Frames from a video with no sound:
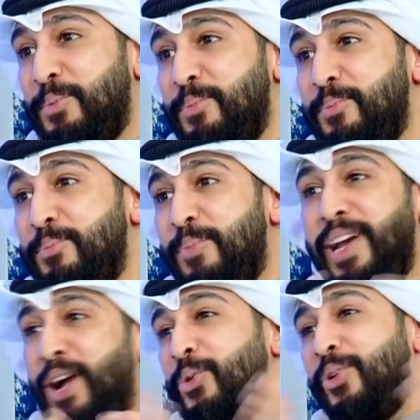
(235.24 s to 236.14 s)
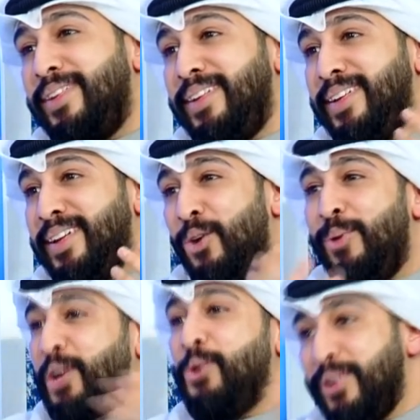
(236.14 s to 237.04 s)
ما يعورني او ما
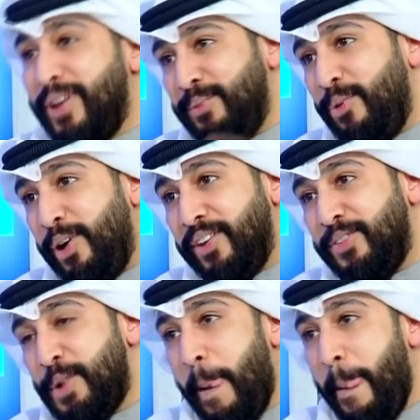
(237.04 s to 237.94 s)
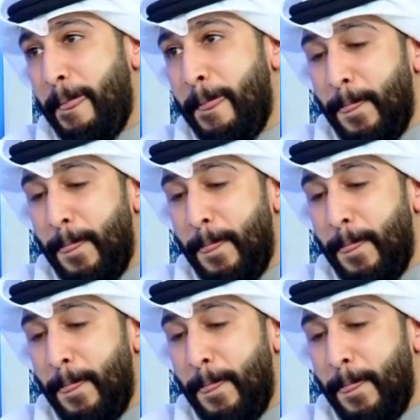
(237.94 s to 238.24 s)
تعورني هذه المواقف فهد